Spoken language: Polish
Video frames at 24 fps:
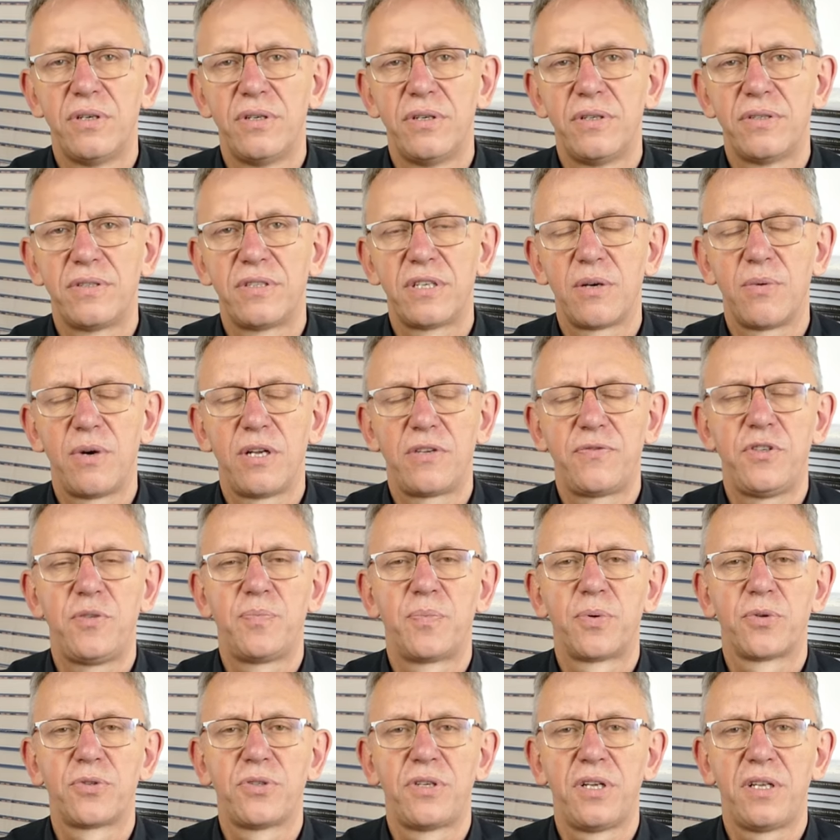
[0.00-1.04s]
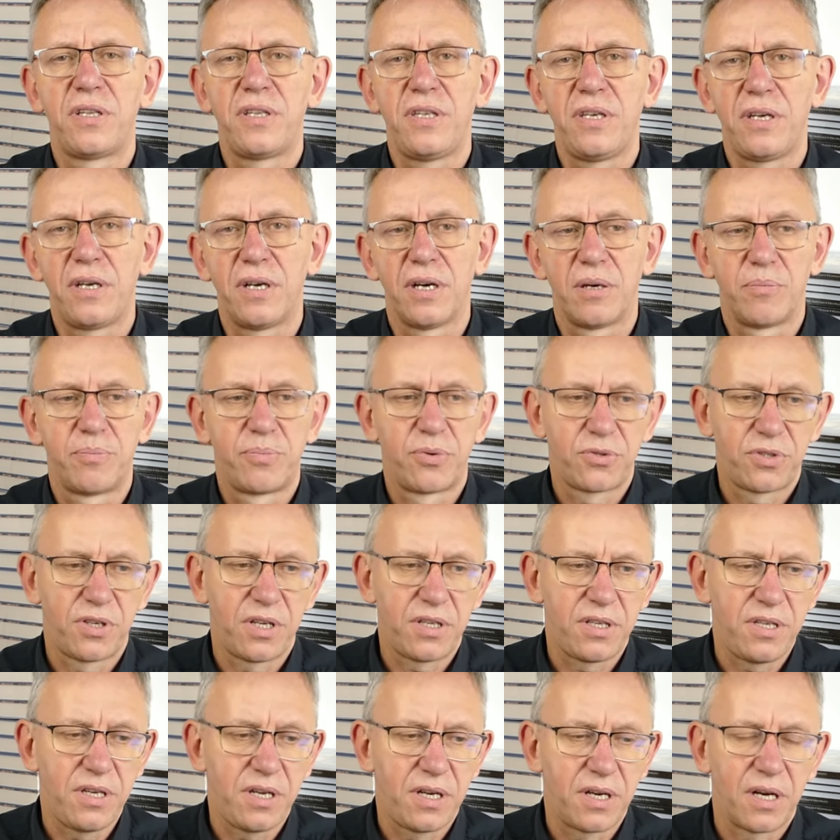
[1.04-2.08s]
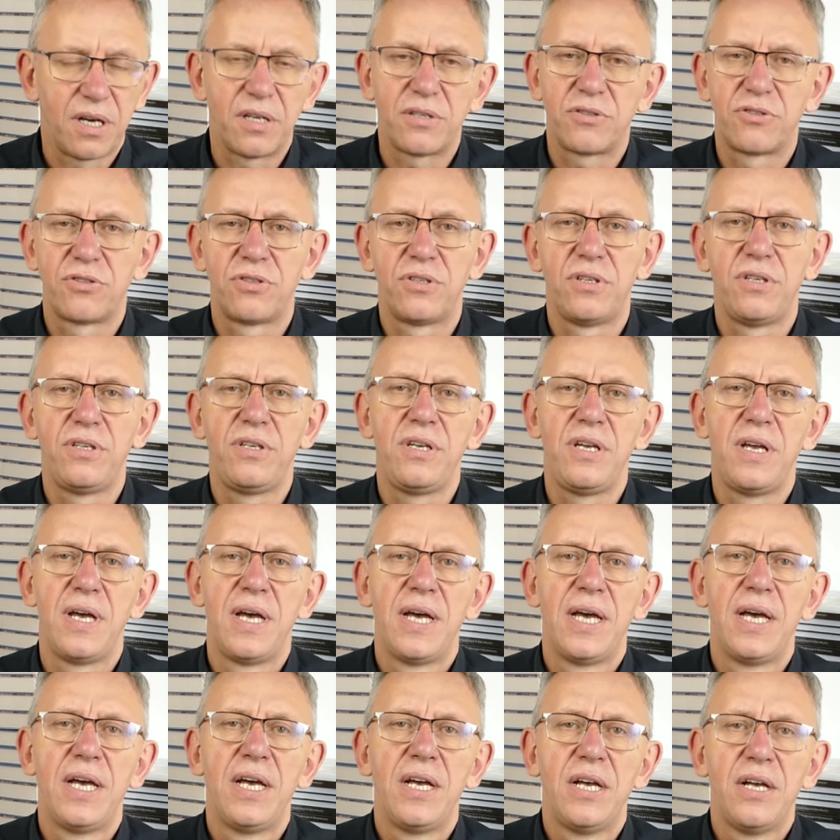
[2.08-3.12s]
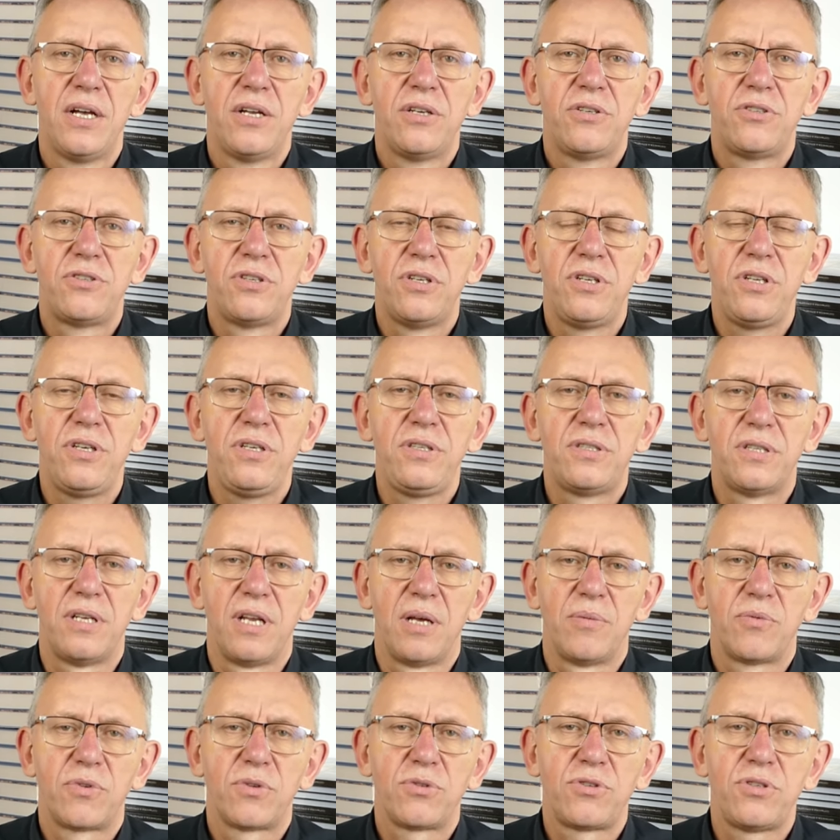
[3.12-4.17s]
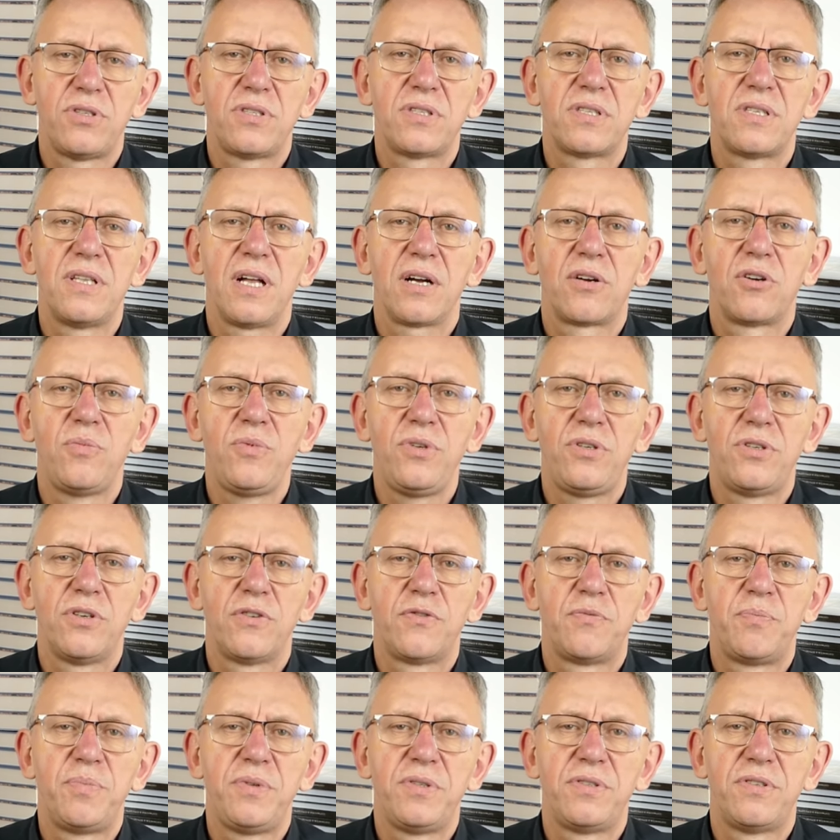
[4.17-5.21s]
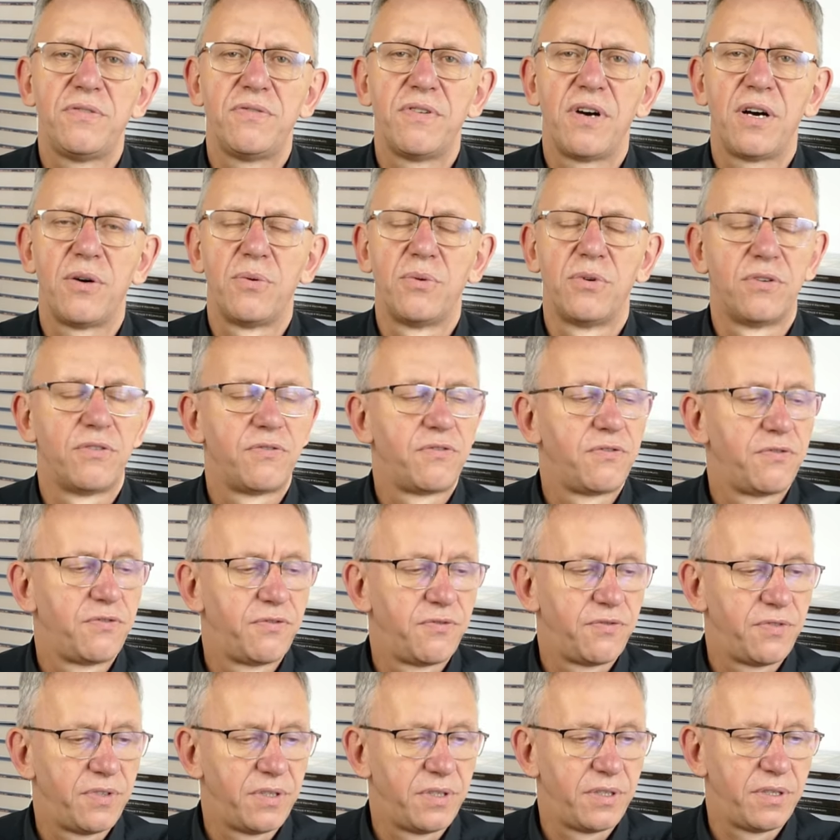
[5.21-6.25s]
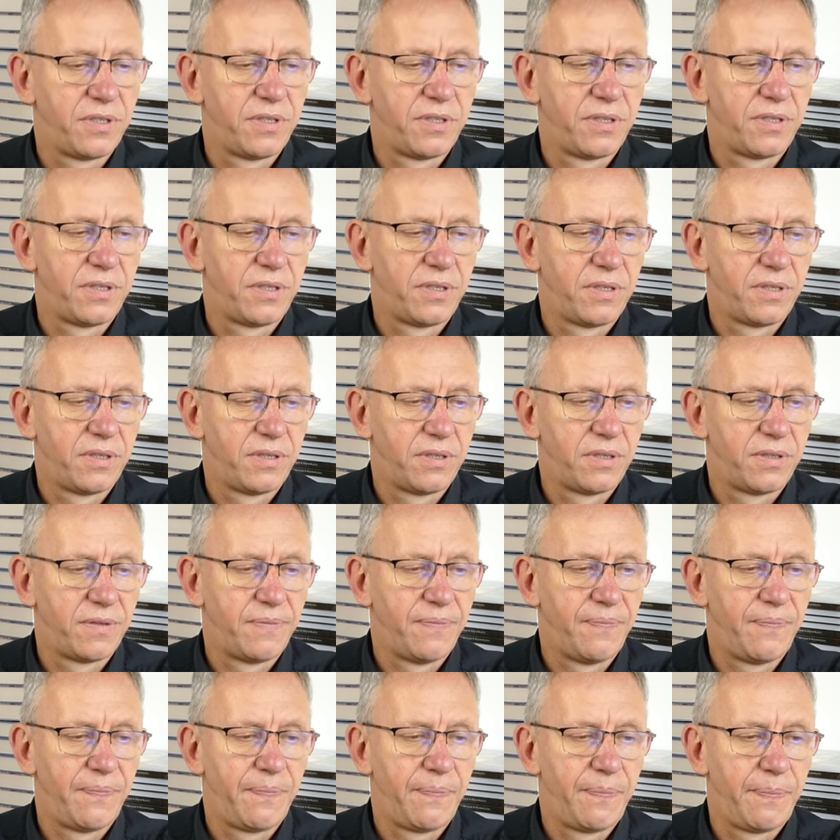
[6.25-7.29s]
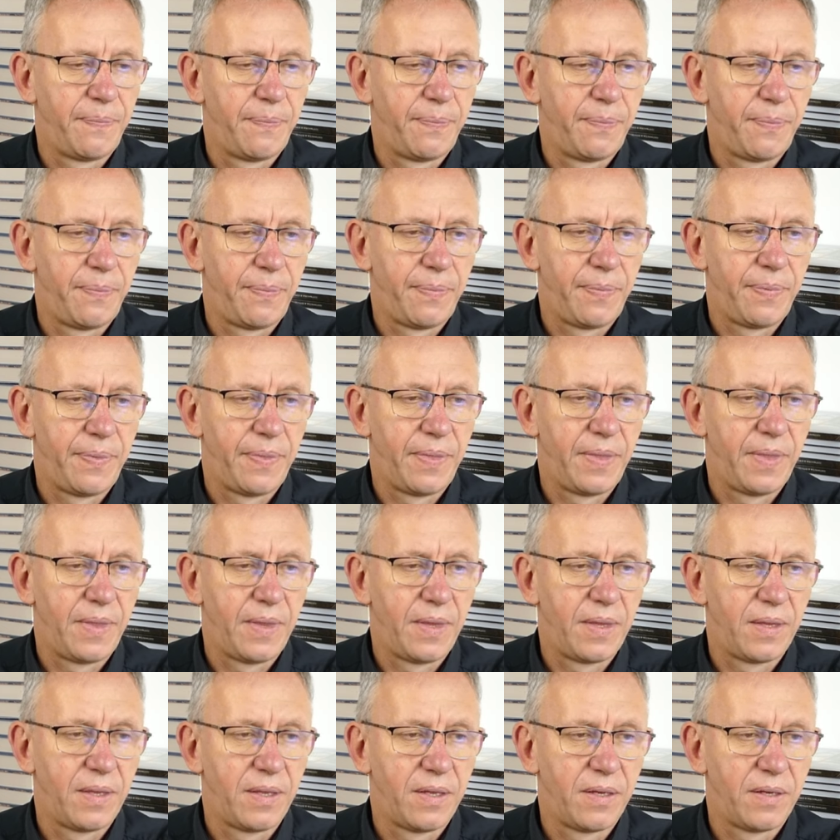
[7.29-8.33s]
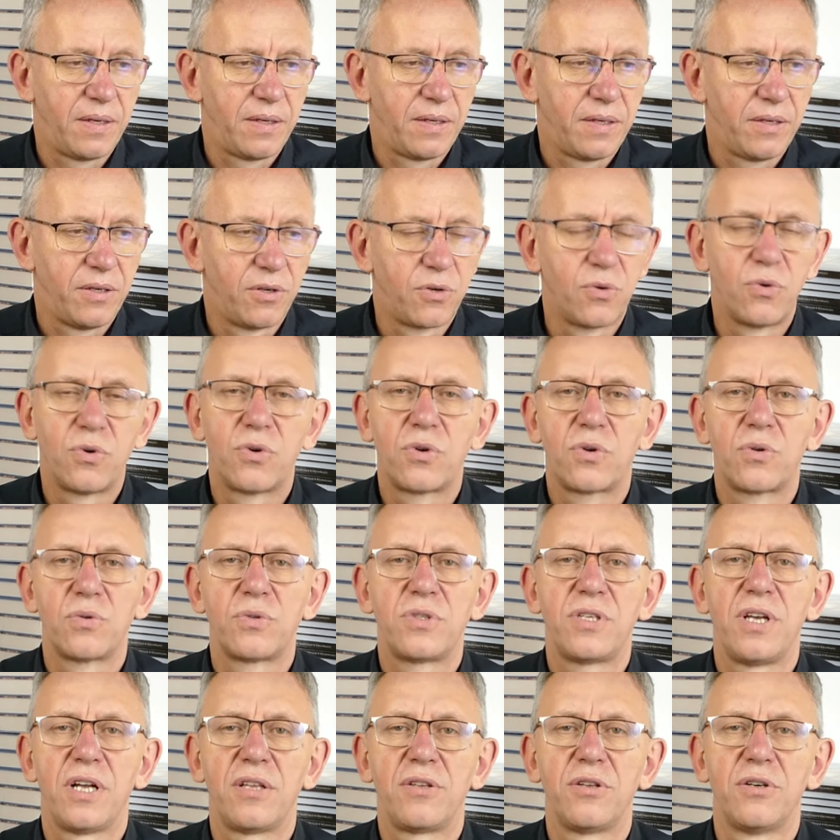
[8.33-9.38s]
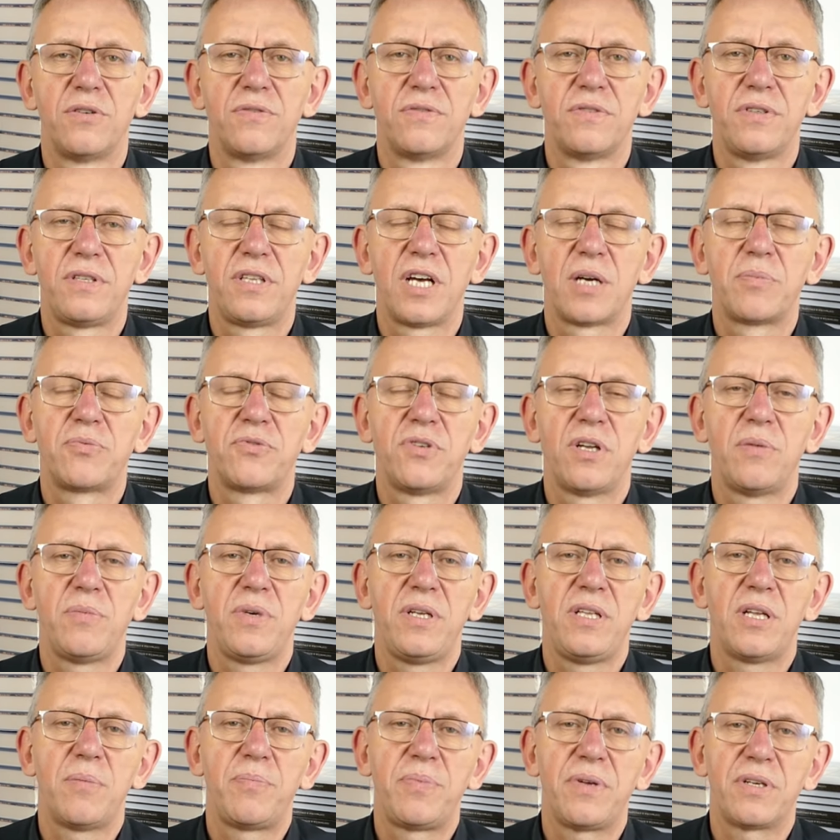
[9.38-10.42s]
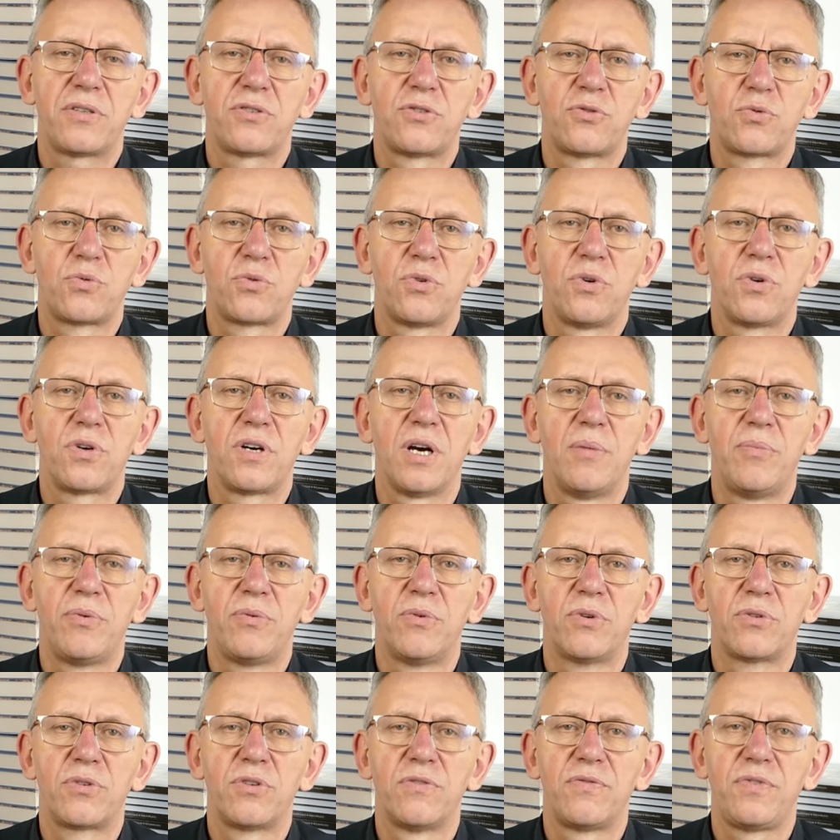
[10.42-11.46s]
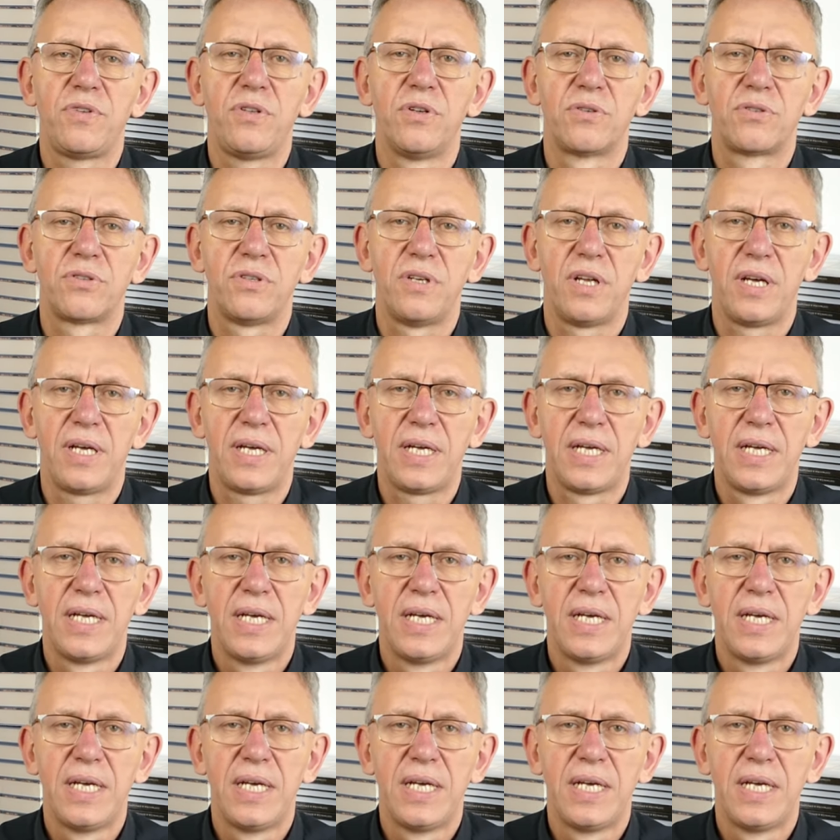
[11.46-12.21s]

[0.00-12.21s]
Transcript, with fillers: załatwić pośrednika. Pośrednika, czyli, czyli islam. To się znakomicie wpisywało w w e, mm, e, ruch krucjatowy, tak przynajmniej na pierwszy rzut oka było to widoczne.